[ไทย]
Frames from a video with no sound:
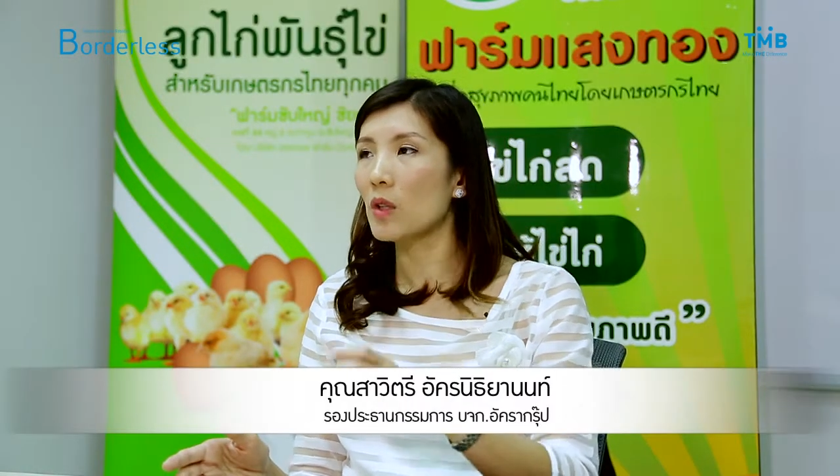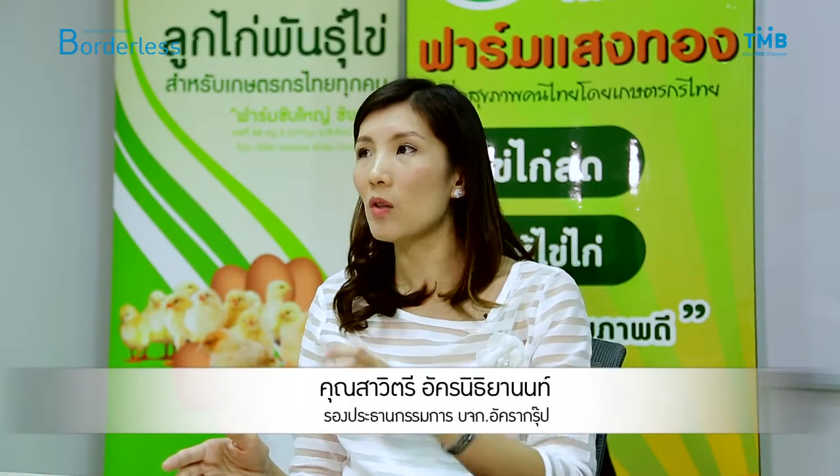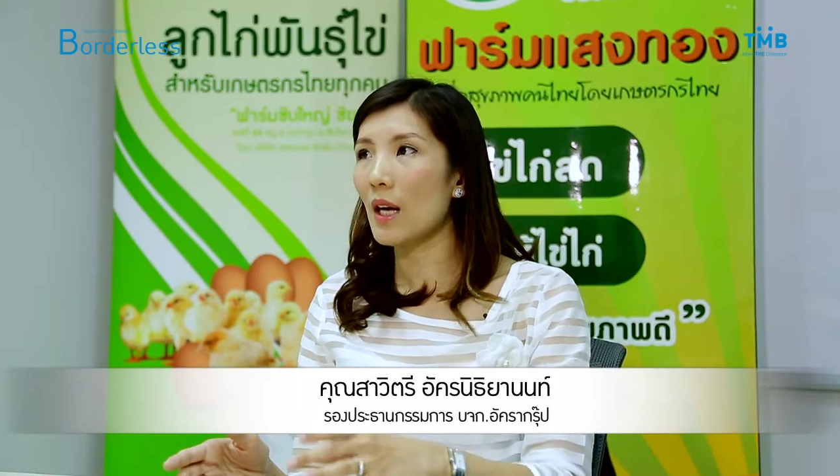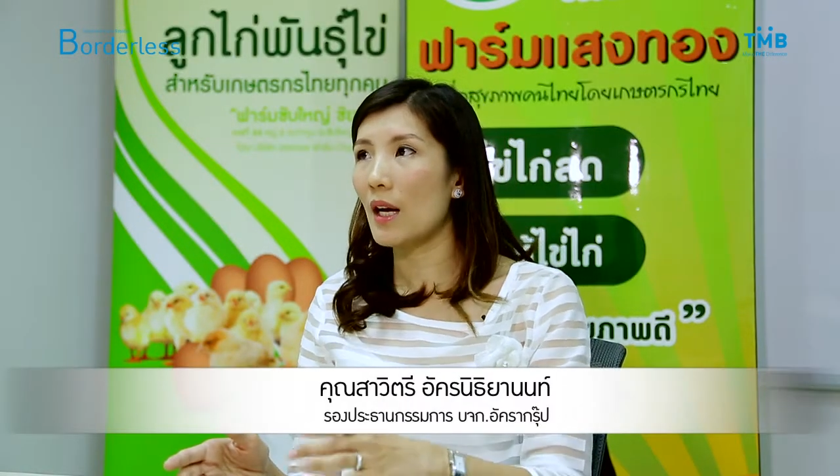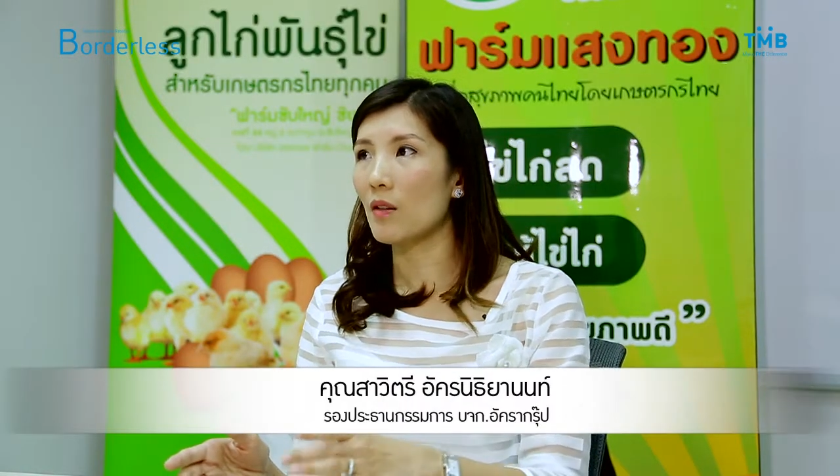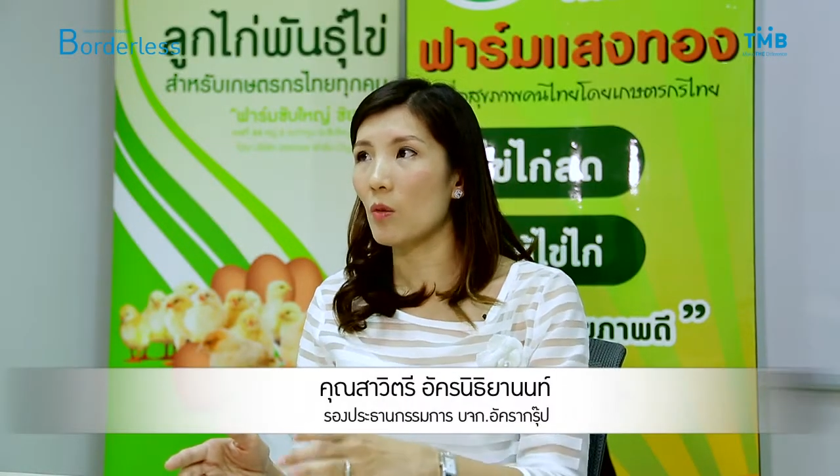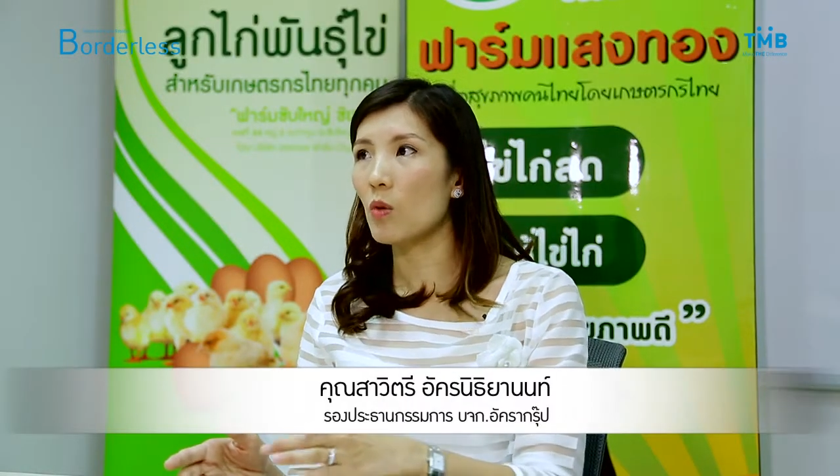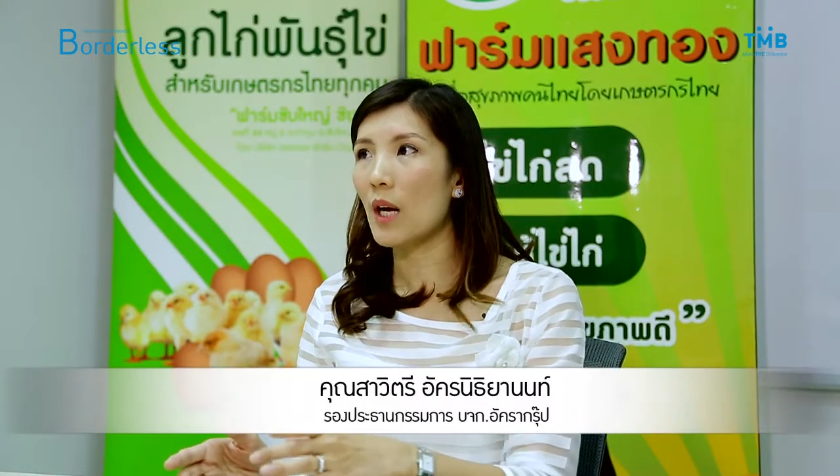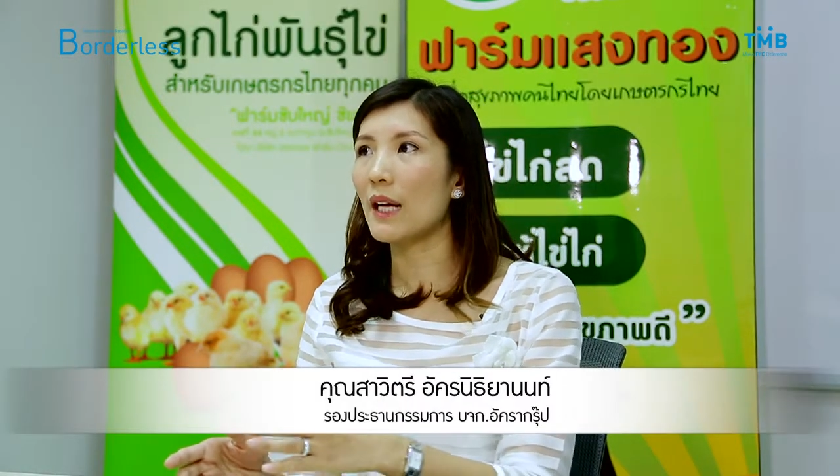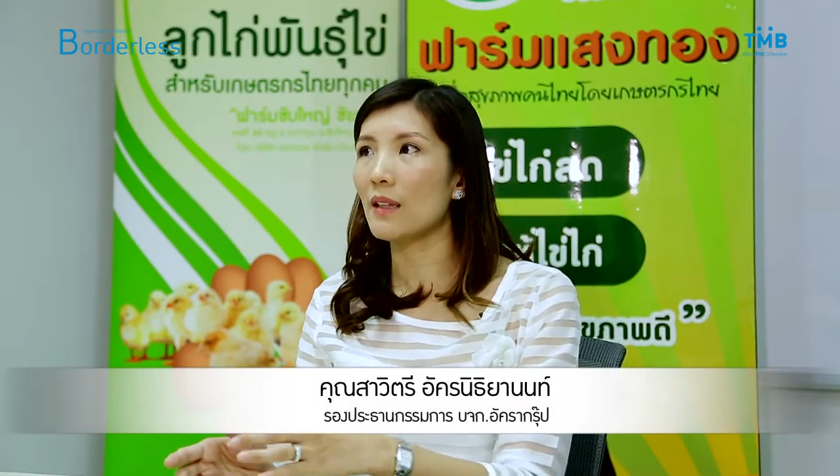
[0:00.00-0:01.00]
ต้องการของลู
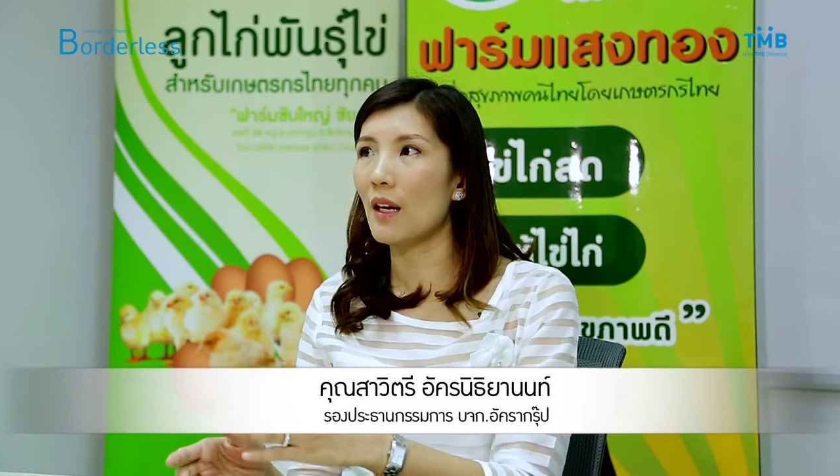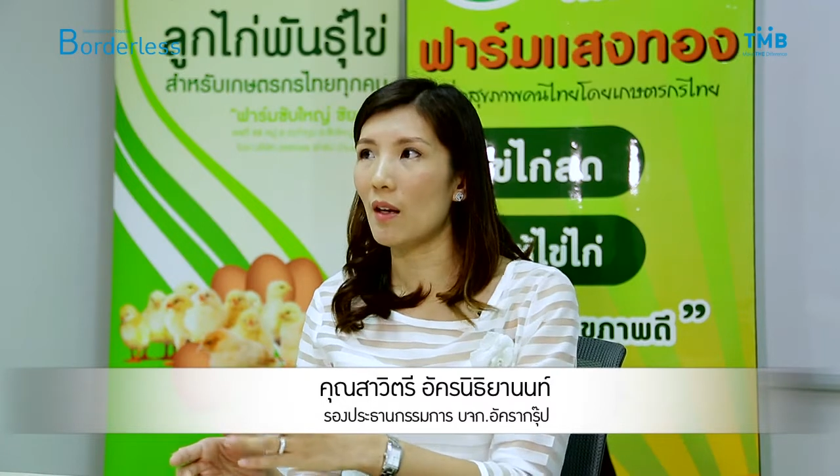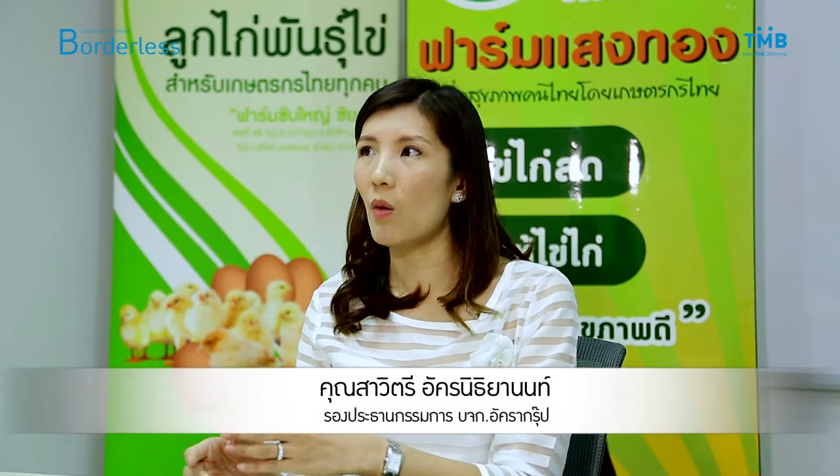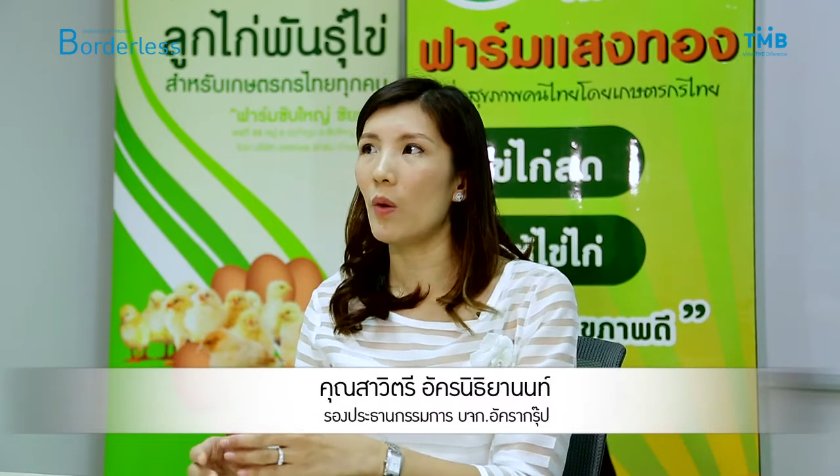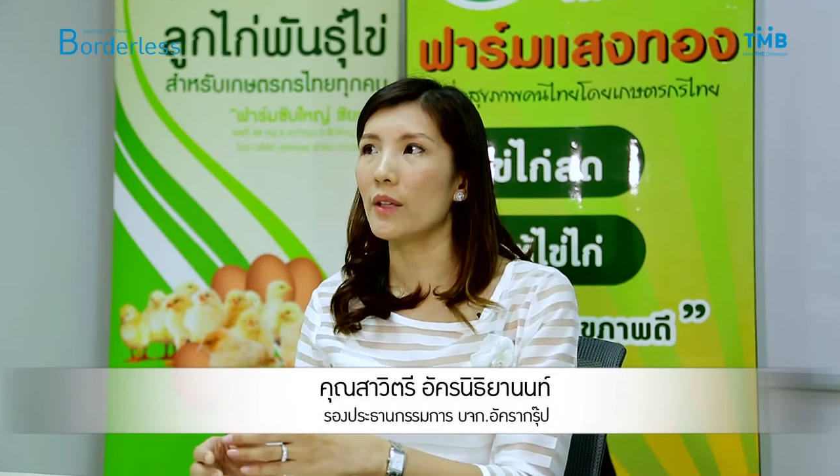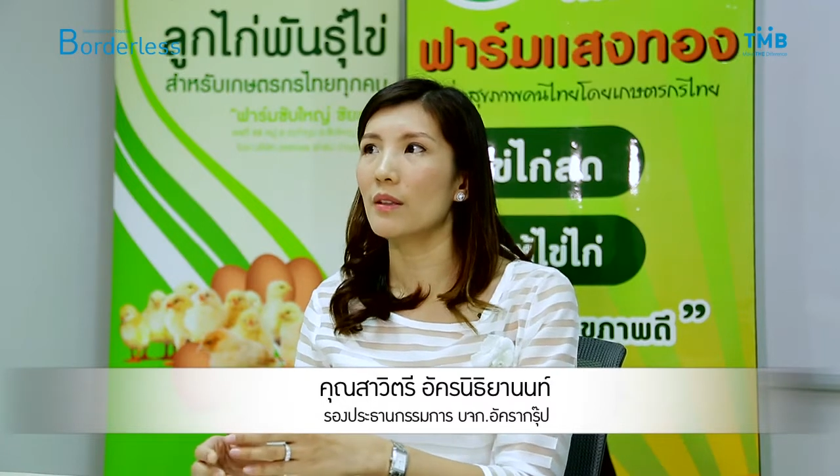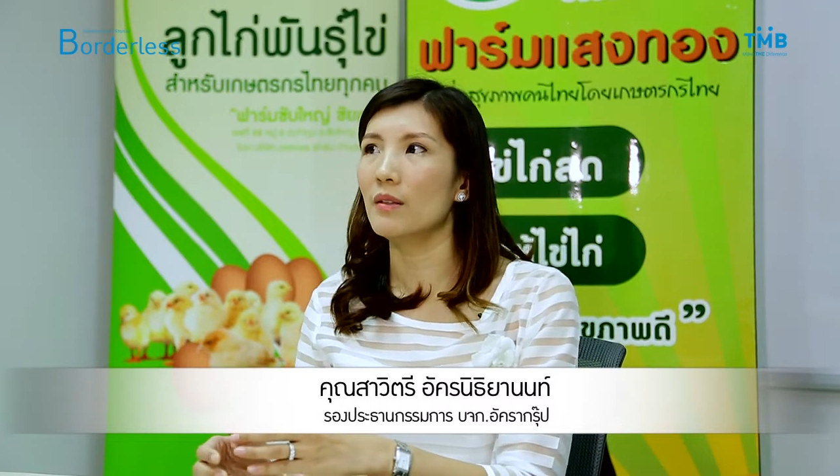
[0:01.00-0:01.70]
กค้าแต่ละคน